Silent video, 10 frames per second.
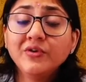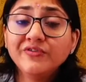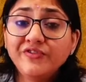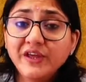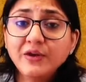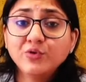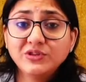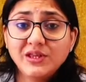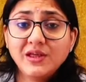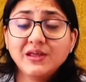फील
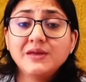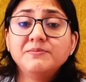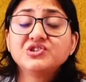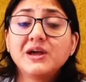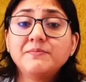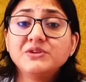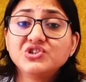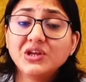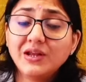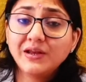होती हैं कि पेशाब में
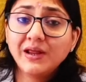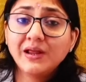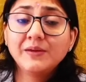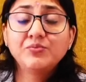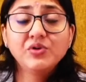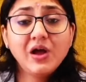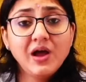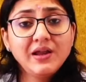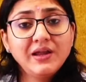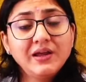जलन है
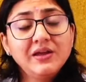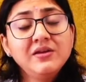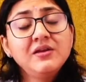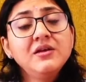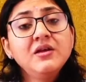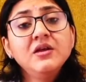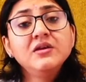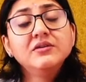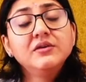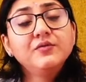बुखार है
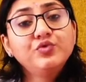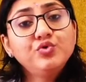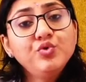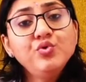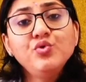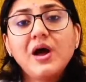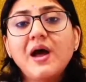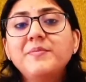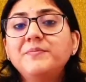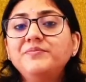तो
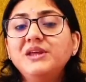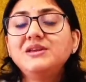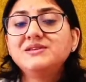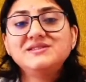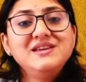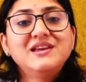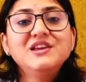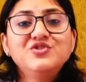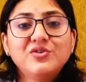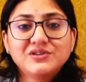आप अपने
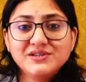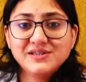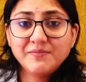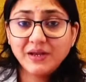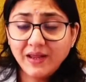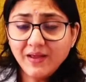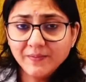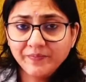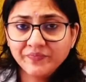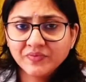नज़दीकी डॉक्टर से मिले
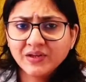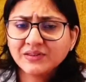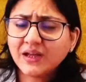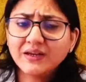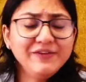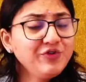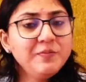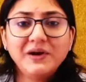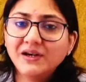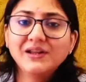तकलीफ़ को
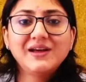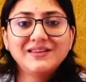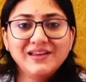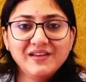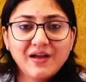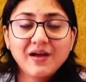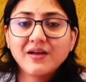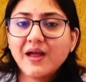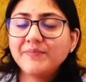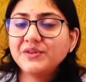बढ़ने ना दें
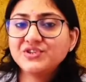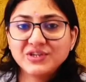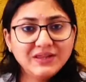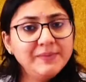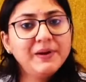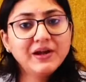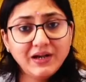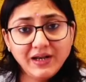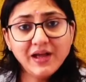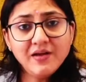अगर आपने जल्दी पकड़
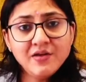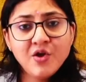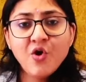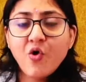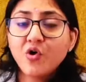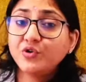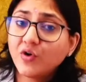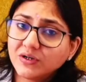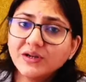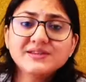लिया और
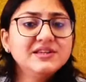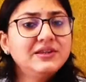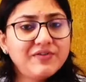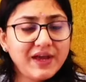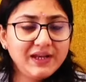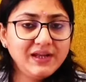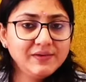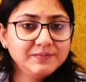डॉक्टर से दवाई ली